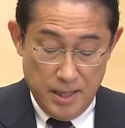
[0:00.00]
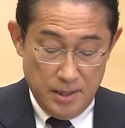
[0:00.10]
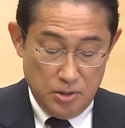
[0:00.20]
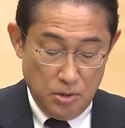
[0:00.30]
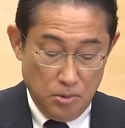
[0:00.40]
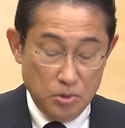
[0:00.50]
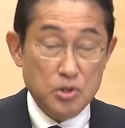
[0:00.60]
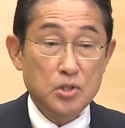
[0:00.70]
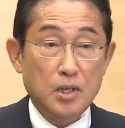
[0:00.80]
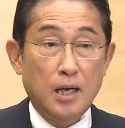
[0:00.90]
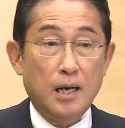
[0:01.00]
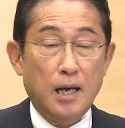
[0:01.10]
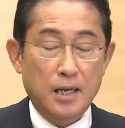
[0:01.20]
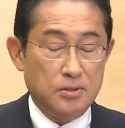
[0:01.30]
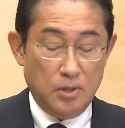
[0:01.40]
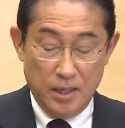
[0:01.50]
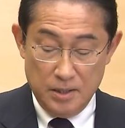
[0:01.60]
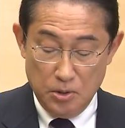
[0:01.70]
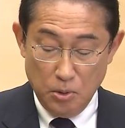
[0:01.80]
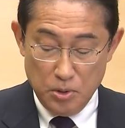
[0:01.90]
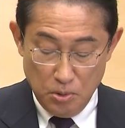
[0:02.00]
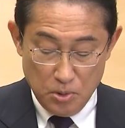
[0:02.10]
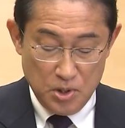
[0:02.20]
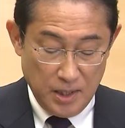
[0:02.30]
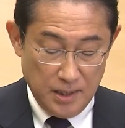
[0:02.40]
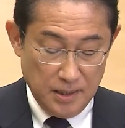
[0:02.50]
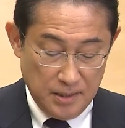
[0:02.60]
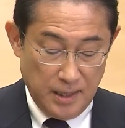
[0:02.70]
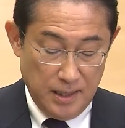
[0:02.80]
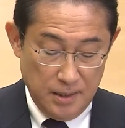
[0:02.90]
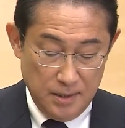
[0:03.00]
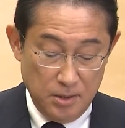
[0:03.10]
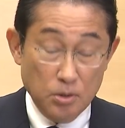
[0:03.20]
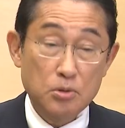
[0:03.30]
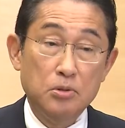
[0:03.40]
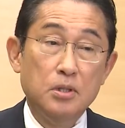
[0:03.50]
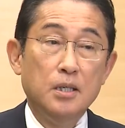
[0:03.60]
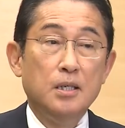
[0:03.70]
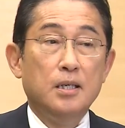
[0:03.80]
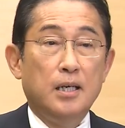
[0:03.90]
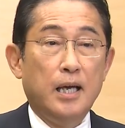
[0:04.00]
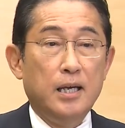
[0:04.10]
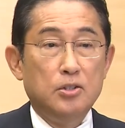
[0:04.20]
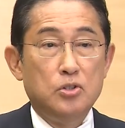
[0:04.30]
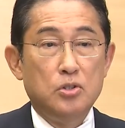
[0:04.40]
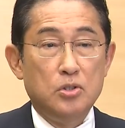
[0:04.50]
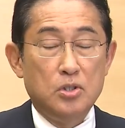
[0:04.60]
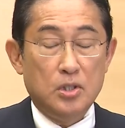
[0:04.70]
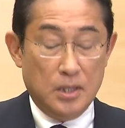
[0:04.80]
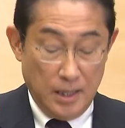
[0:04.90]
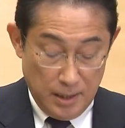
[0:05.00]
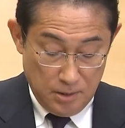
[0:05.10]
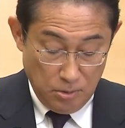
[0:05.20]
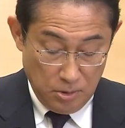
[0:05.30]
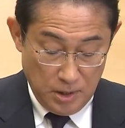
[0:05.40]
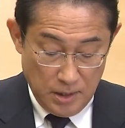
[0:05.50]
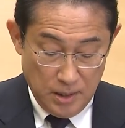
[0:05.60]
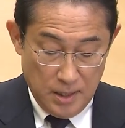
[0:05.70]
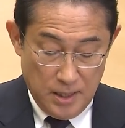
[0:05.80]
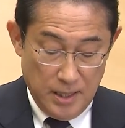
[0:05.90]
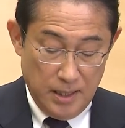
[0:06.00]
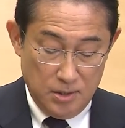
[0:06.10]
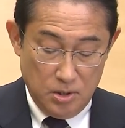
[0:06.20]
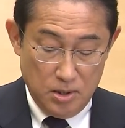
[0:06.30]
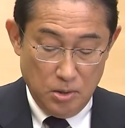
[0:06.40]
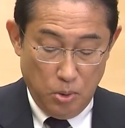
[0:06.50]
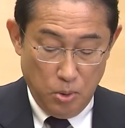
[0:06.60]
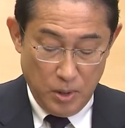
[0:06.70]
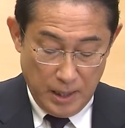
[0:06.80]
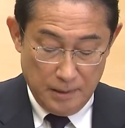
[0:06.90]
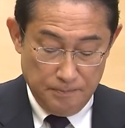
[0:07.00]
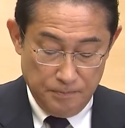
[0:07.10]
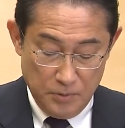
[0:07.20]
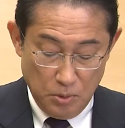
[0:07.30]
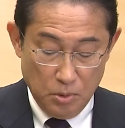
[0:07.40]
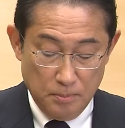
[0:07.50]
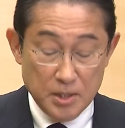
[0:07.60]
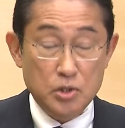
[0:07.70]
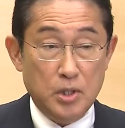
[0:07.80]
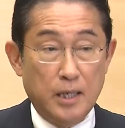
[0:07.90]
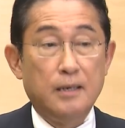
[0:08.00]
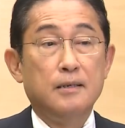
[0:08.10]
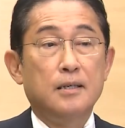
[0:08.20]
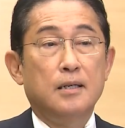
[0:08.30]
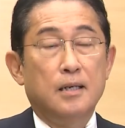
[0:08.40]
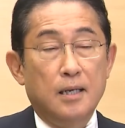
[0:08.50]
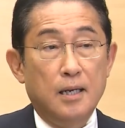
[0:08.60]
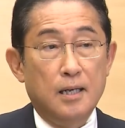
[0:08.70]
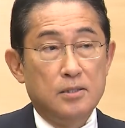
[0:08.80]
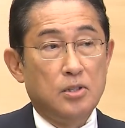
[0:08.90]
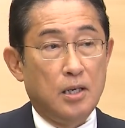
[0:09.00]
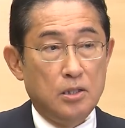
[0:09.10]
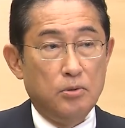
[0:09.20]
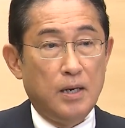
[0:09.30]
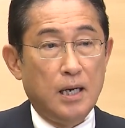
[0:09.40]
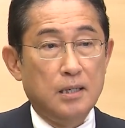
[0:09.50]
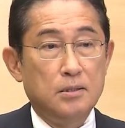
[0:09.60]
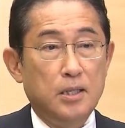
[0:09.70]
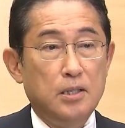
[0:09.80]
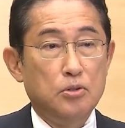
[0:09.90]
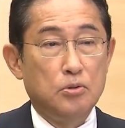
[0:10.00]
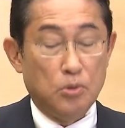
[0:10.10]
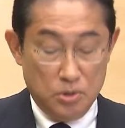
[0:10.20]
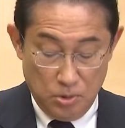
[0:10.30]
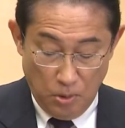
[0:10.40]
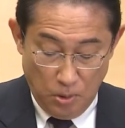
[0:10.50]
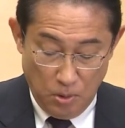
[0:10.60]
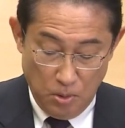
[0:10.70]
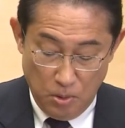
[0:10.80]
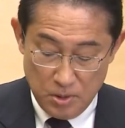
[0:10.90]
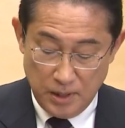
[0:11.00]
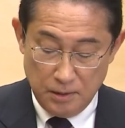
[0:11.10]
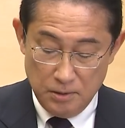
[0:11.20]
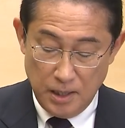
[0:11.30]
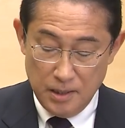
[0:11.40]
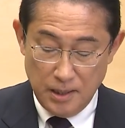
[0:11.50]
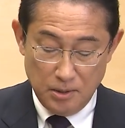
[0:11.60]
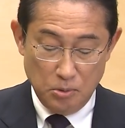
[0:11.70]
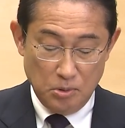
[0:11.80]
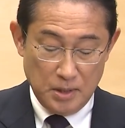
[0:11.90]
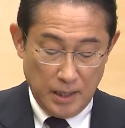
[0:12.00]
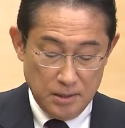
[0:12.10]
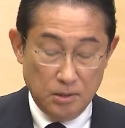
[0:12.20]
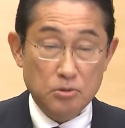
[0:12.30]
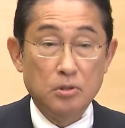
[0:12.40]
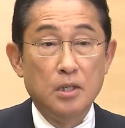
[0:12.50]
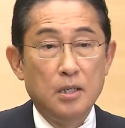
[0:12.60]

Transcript: 事業者、あ、失礼、漁業者団体による一時買取、一時保管の支援、さらには燃油コスト削減などの対策、